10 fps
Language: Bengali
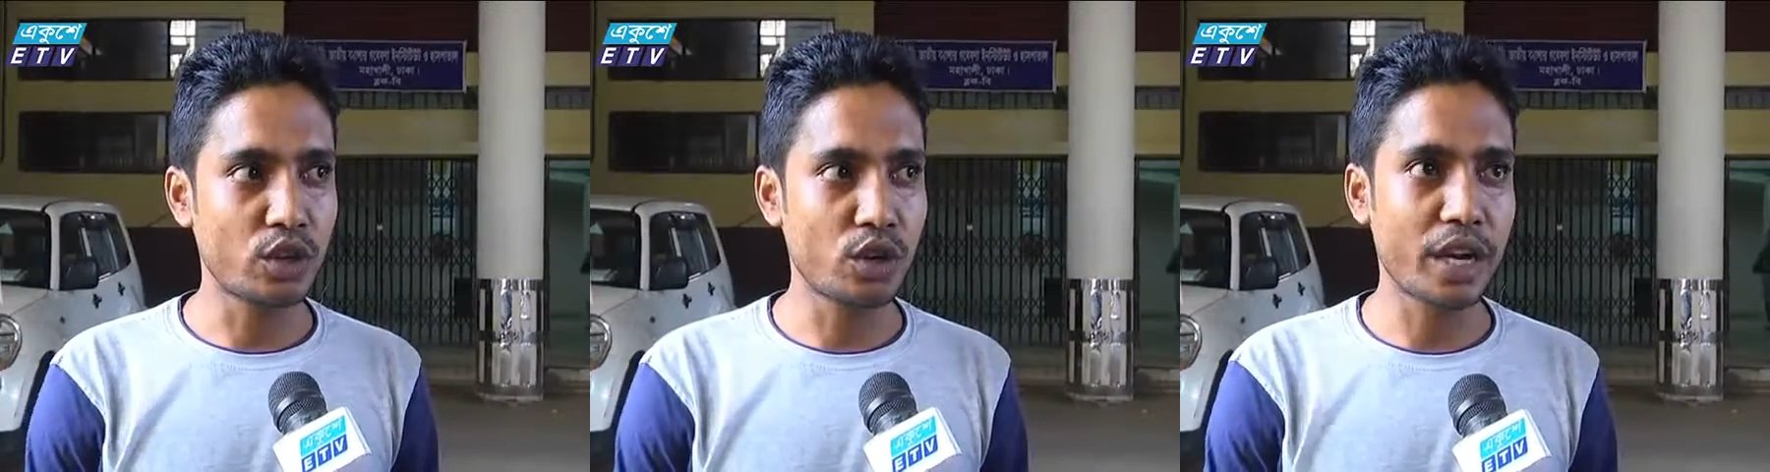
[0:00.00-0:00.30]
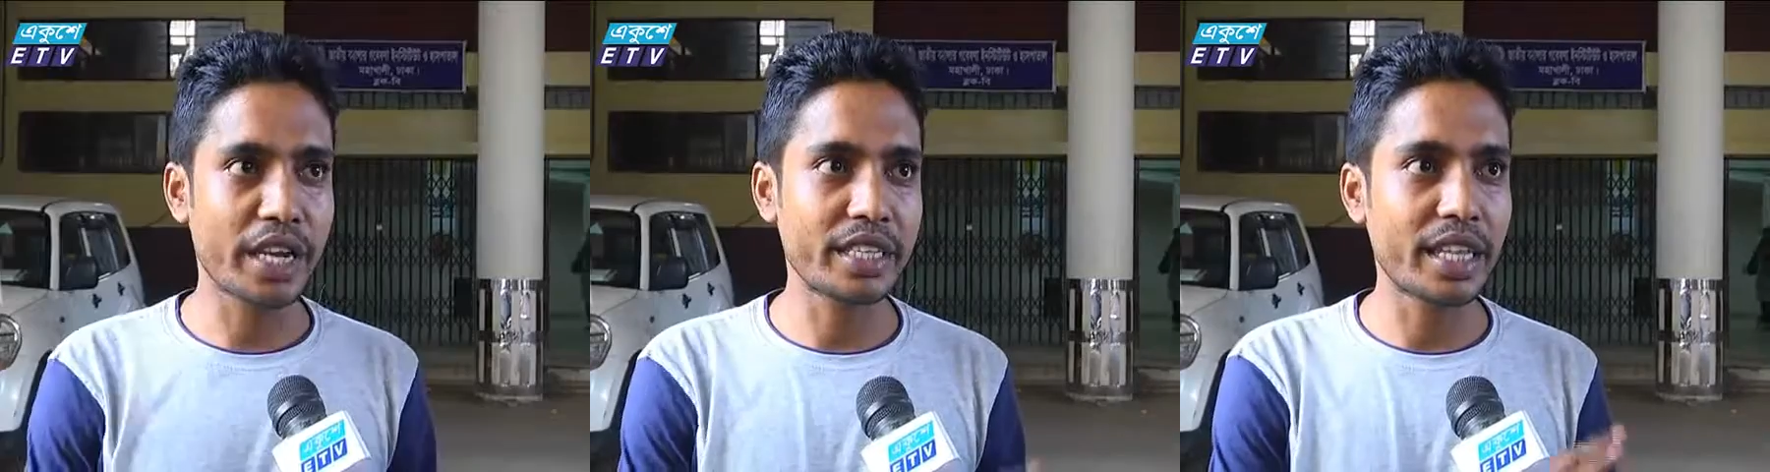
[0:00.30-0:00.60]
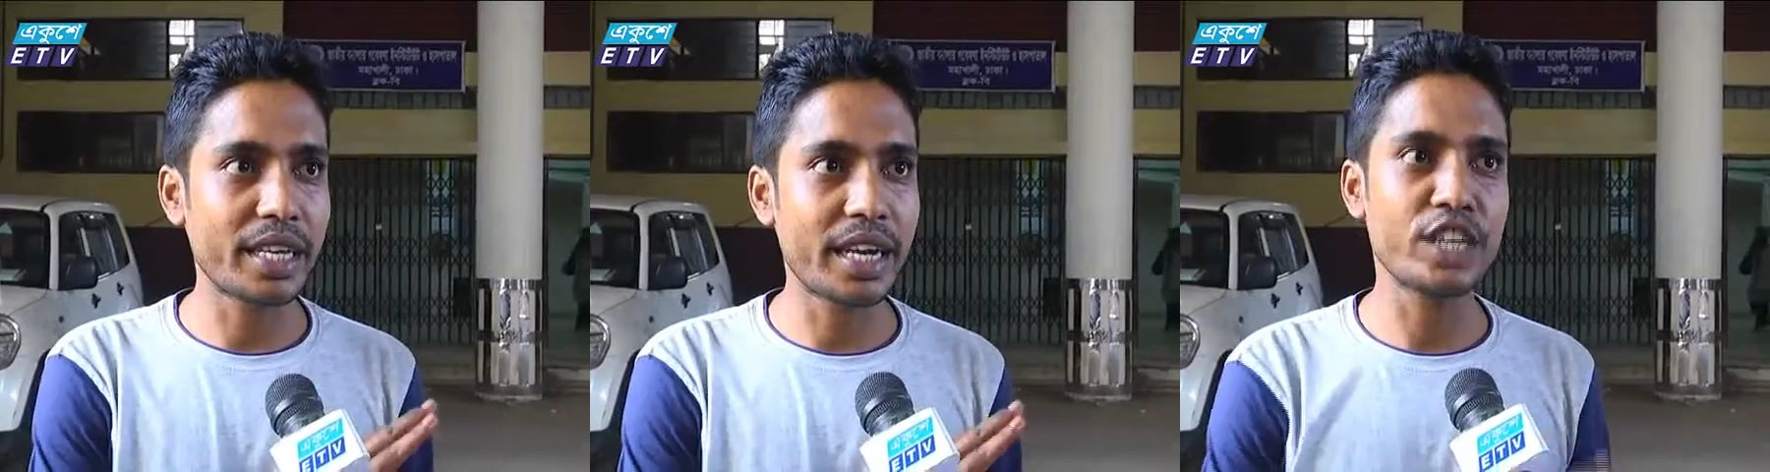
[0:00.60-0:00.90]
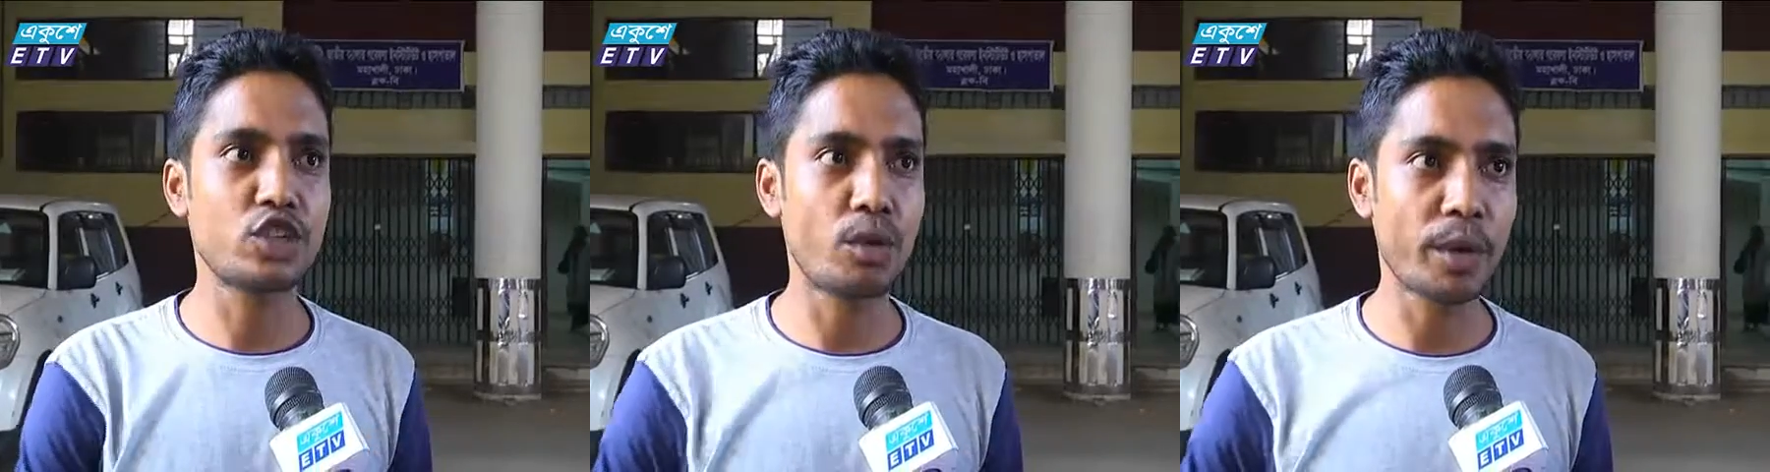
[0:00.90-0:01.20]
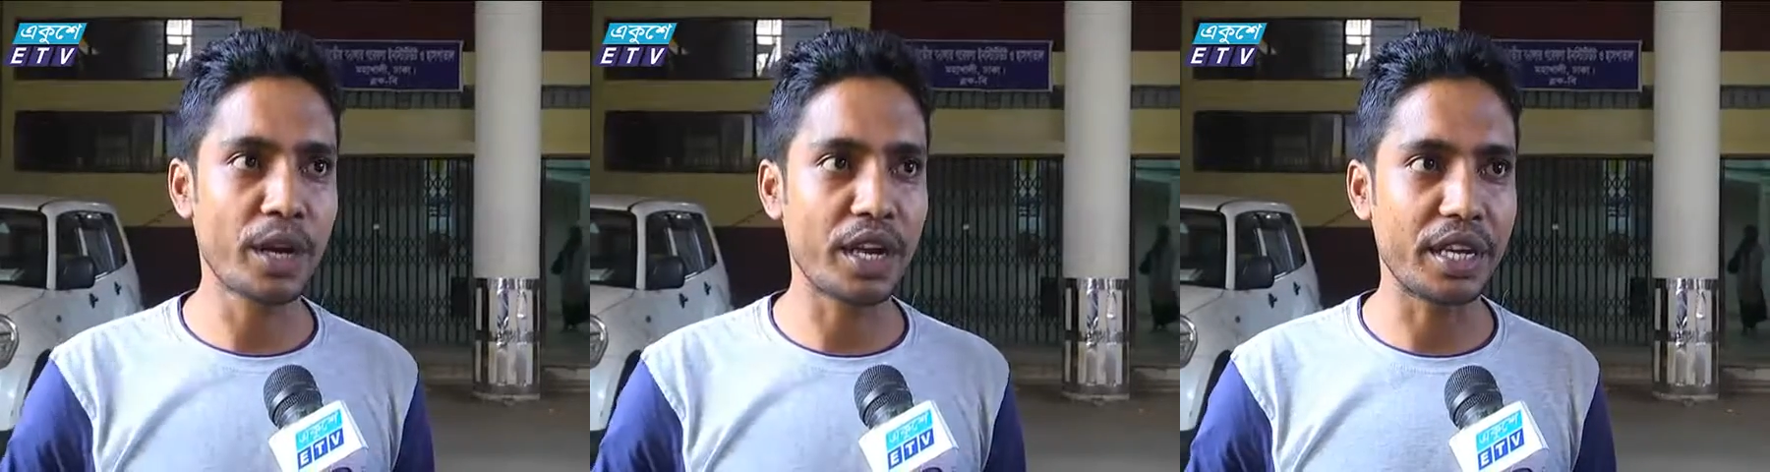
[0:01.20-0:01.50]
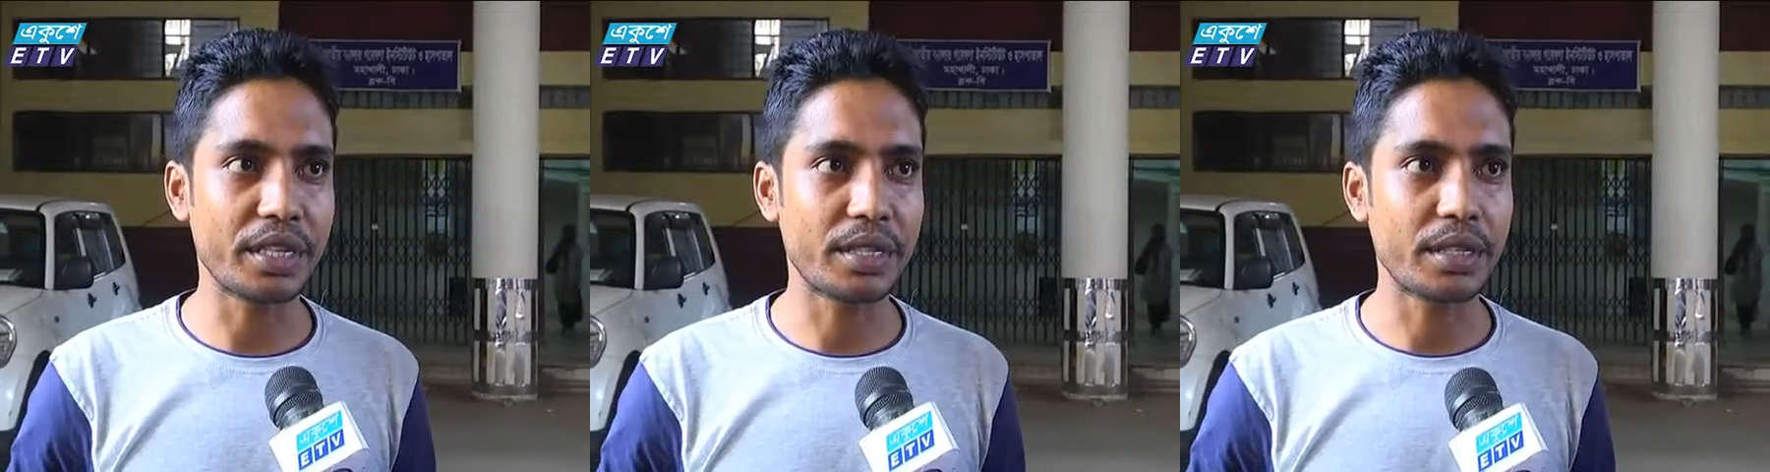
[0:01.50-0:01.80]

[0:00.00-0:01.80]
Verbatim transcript: জন্য নাকি তাদের নাকি সময় নাই